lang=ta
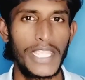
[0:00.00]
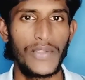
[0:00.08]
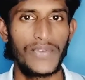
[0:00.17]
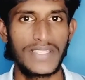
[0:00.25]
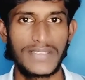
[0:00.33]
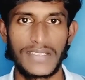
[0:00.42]

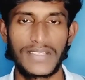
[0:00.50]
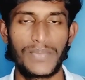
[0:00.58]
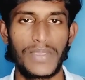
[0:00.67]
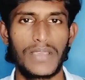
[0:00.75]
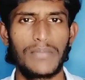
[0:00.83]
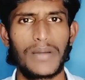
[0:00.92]
ஈவினிங் சிக்ஸ்
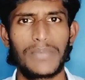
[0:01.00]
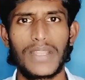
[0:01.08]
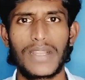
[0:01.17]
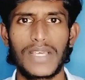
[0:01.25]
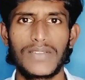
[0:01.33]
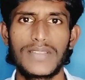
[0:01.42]
பிஎம் அப்படி
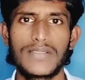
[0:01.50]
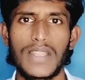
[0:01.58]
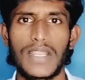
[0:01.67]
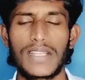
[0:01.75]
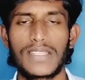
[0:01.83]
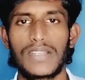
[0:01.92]
இல்லைனா வந்து
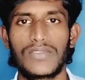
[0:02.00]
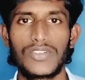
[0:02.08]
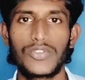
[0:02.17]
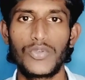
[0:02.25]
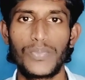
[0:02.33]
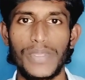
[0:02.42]
சில இடத்துல
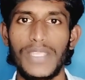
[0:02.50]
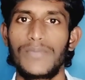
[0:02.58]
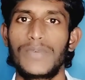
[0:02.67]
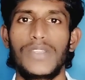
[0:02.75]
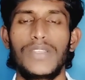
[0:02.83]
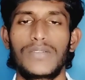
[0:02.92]
வந்து டூ
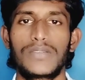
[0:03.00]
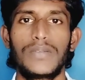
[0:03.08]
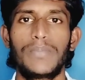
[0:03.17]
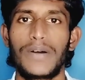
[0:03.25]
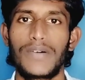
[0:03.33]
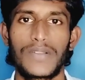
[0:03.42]
பிஎம் வரையும்
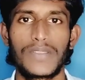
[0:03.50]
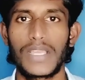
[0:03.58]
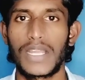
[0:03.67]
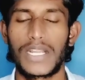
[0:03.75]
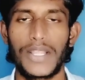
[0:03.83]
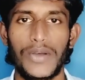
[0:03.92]
வந்து பவர் வந்து
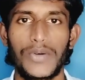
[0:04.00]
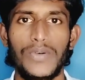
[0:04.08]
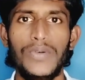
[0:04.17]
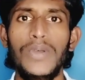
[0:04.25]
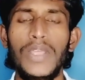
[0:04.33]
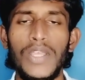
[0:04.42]
கட்
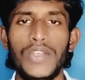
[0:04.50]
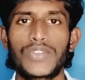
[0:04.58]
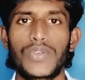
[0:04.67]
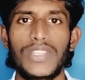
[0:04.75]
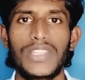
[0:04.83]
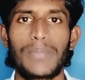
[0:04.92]
ஆகும்
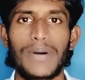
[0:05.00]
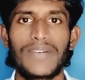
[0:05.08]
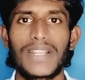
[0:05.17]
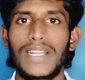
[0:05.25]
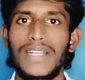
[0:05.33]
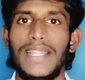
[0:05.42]
ஸோ இந்த
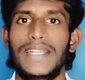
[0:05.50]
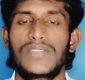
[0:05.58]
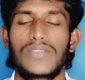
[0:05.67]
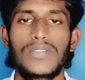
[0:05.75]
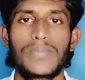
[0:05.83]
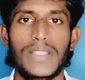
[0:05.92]
பவர் கட்
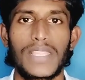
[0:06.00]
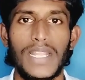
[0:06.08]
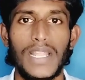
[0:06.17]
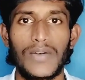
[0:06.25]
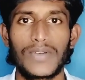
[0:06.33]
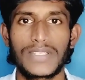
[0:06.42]
டேட்ஸ் வந்து
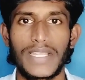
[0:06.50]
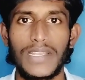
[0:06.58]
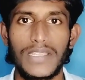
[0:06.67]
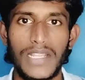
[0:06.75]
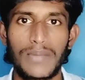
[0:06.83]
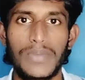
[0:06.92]
பார்த்திங்கன்னா அவங்க
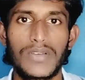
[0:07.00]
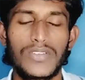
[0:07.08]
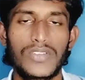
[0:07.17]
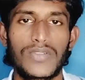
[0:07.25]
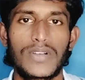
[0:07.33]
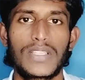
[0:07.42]
சைட்லேருந்து நம்மளுக்கு
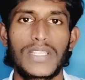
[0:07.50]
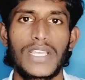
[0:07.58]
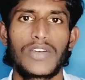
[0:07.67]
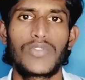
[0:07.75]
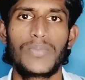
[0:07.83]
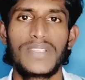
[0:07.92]
வந்து
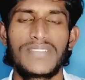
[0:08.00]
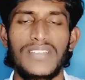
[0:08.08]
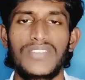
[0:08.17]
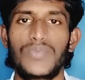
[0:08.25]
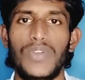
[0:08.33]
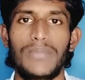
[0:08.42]
சொல்கிறதுக்காக ஒரு
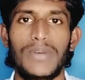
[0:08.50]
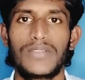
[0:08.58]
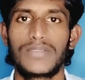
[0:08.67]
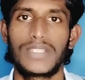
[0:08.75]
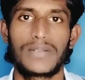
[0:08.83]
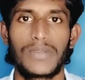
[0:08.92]
மெசேஜ் மூலிமா
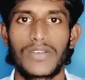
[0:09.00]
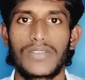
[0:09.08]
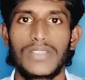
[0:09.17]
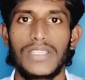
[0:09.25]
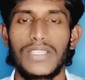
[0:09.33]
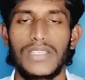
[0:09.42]
வந்து நம்மளுக்கு
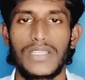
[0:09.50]
வந்து